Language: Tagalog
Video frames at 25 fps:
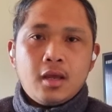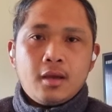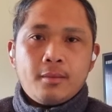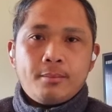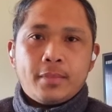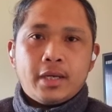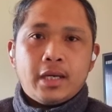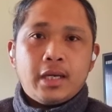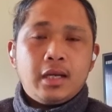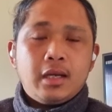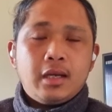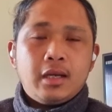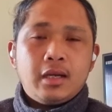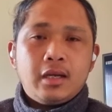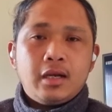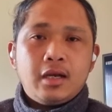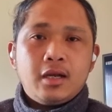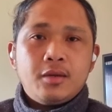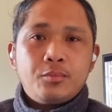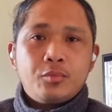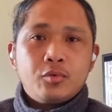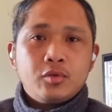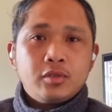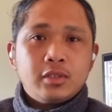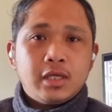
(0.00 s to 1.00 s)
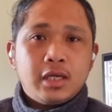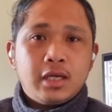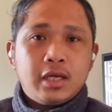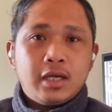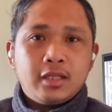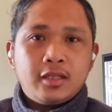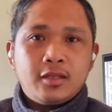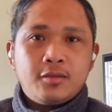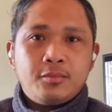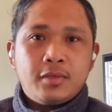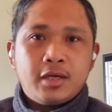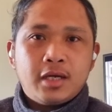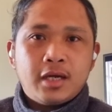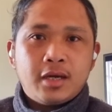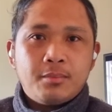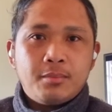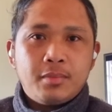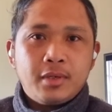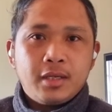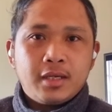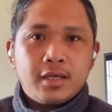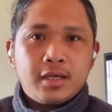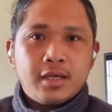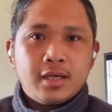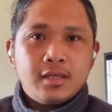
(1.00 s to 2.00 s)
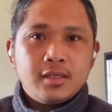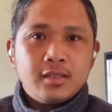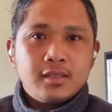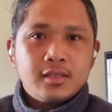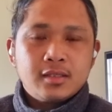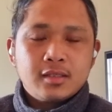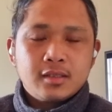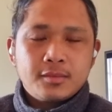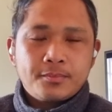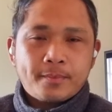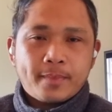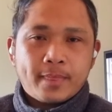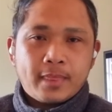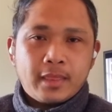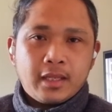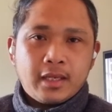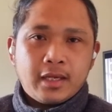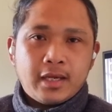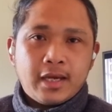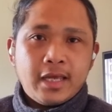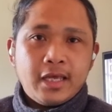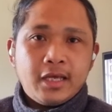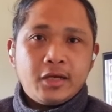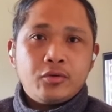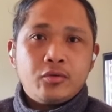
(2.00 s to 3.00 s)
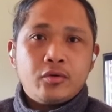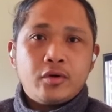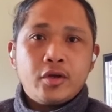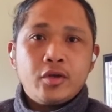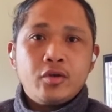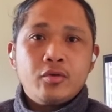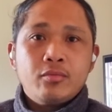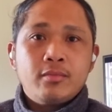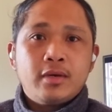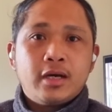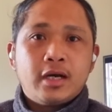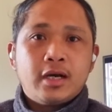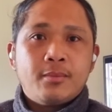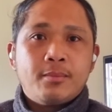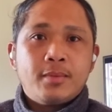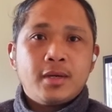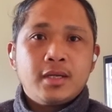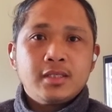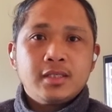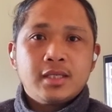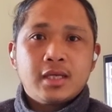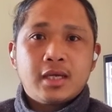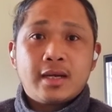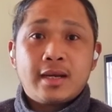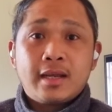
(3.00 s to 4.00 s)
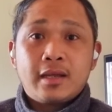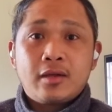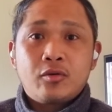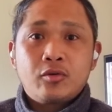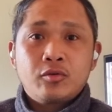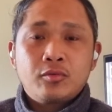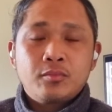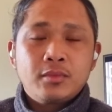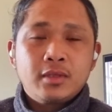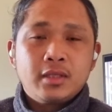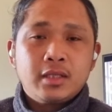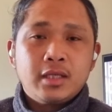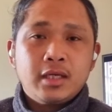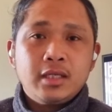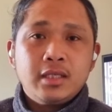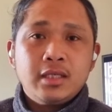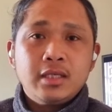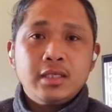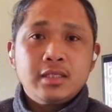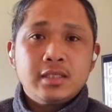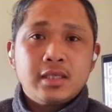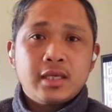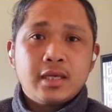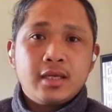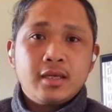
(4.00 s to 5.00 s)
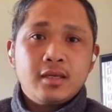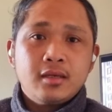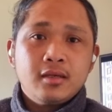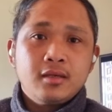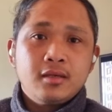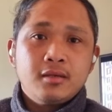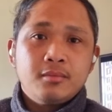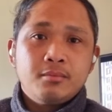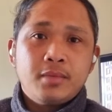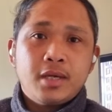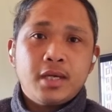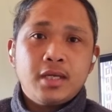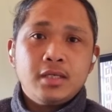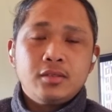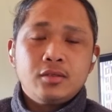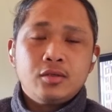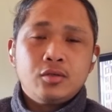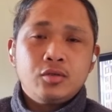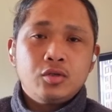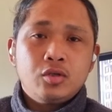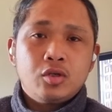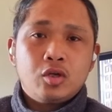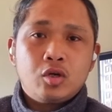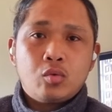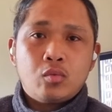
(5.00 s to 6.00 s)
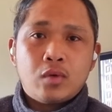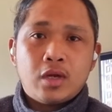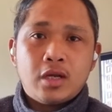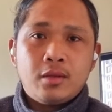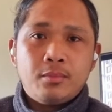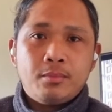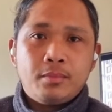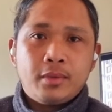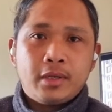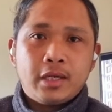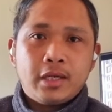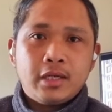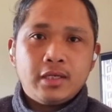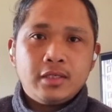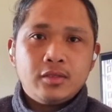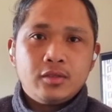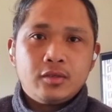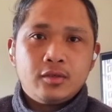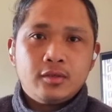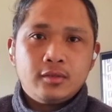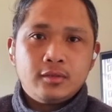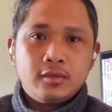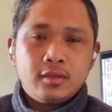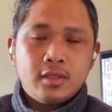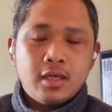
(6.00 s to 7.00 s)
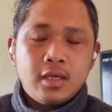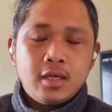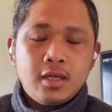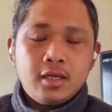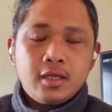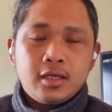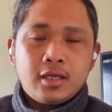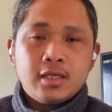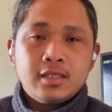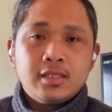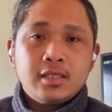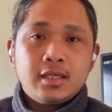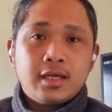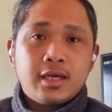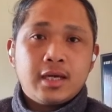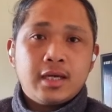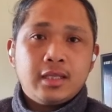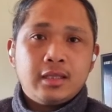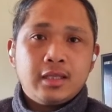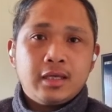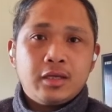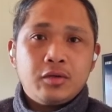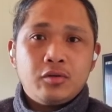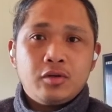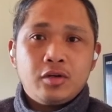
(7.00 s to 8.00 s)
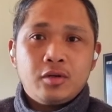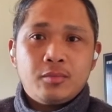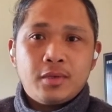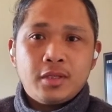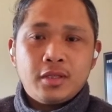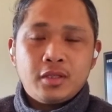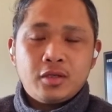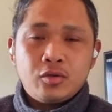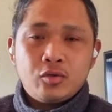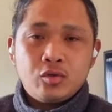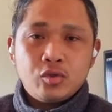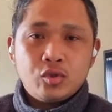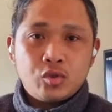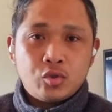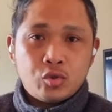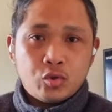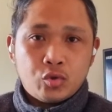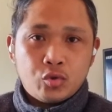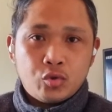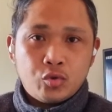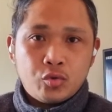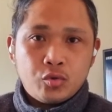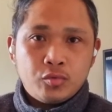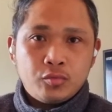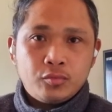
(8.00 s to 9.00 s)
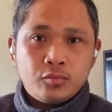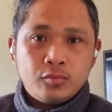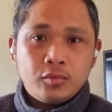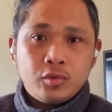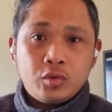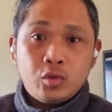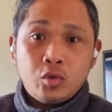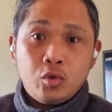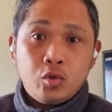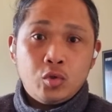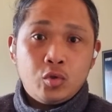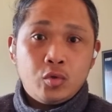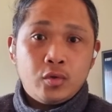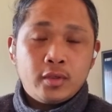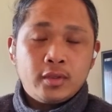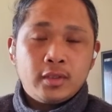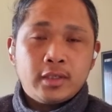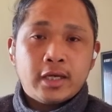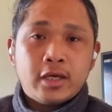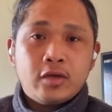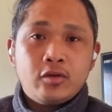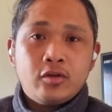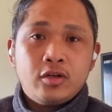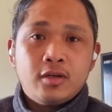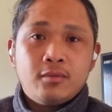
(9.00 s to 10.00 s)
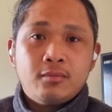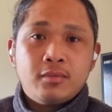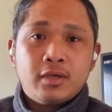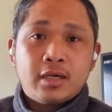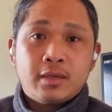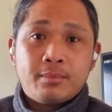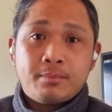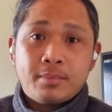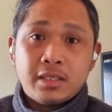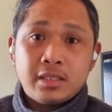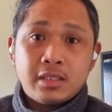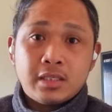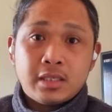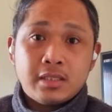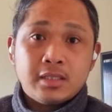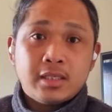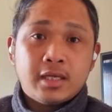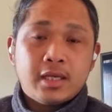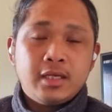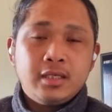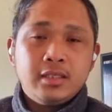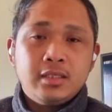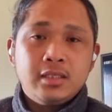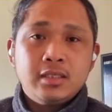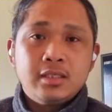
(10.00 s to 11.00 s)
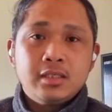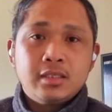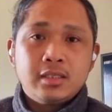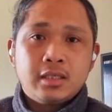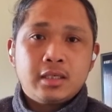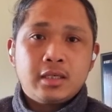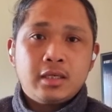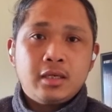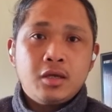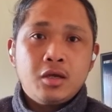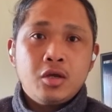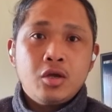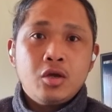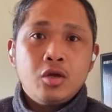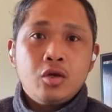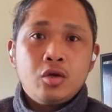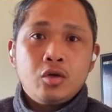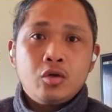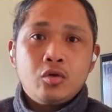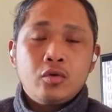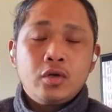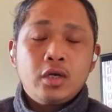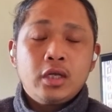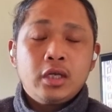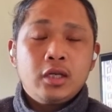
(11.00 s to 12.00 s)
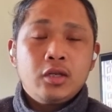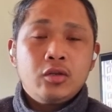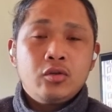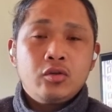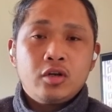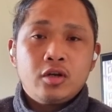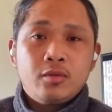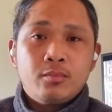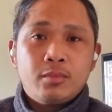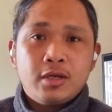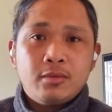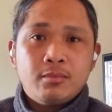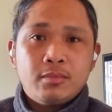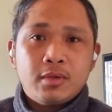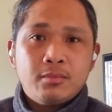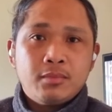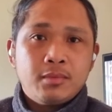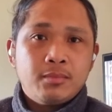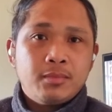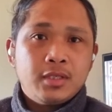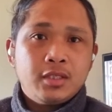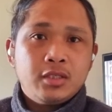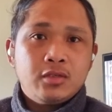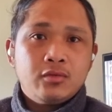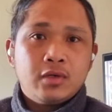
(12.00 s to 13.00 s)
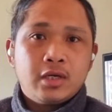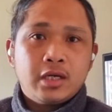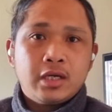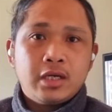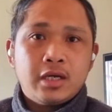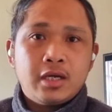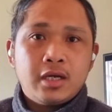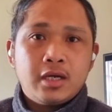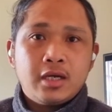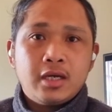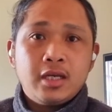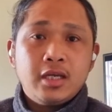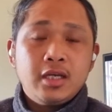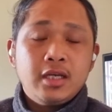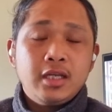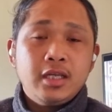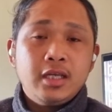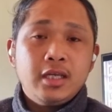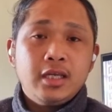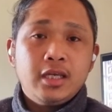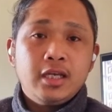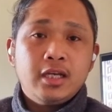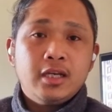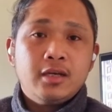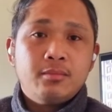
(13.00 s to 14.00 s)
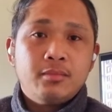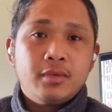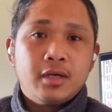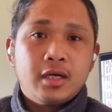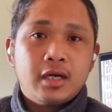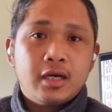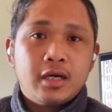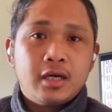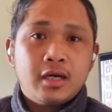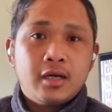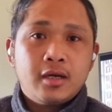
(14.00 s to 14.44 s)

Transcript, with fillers: Paalala lang po sa lahat ng mga applicants, kaya ko kayong backupan sa recruitment agency based on your qualification. Kasi kahit na ano naman na gusto kong tulungan kayo na makapasa sa agency, kung hindi nyo naman mamimit yung kanilang hinihingi ng mga